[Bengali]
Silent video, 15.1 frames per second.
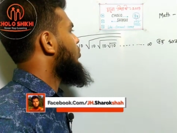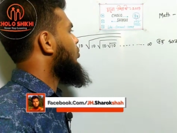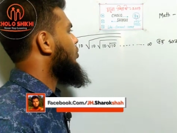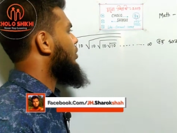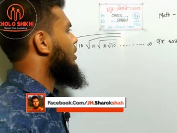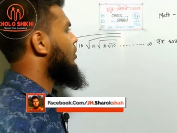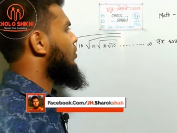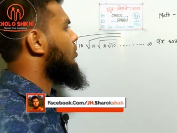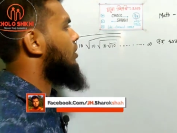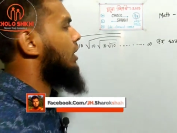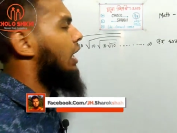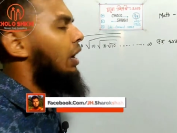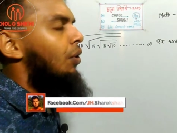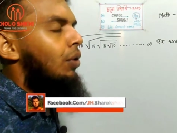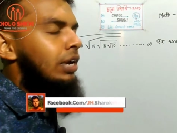তো এই
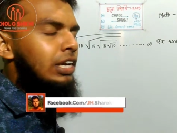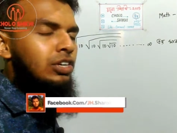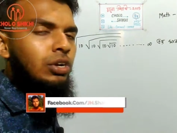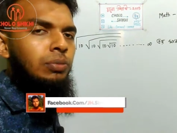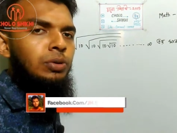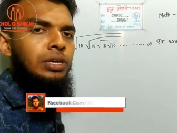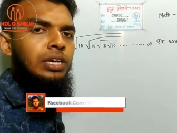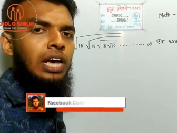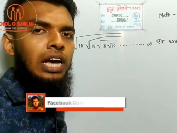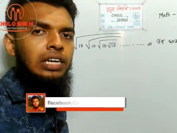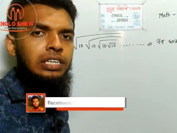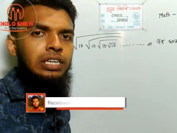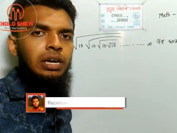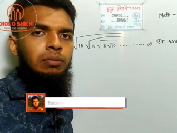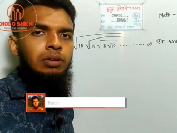অঙ্কটা অনেক সময়ই
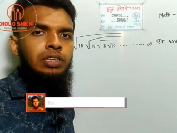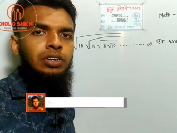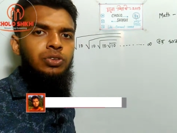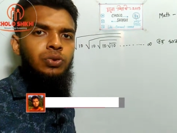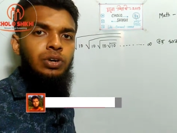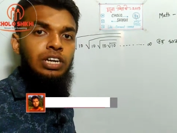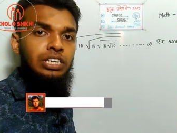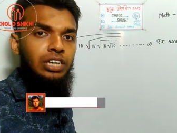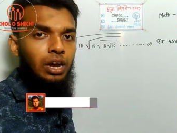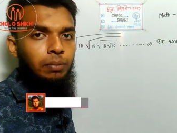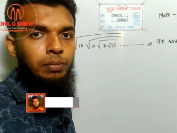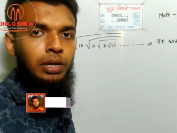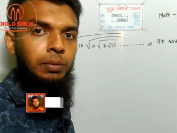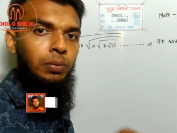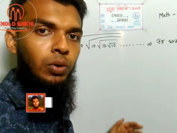আসে আমাদের চোখের
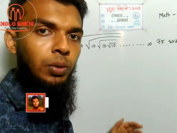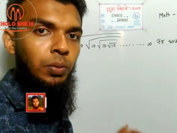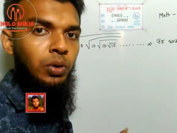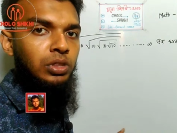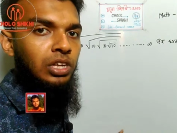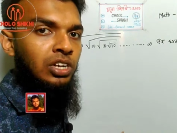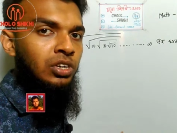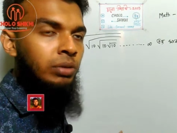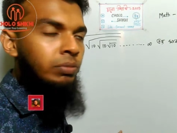সামনে বই পড়তে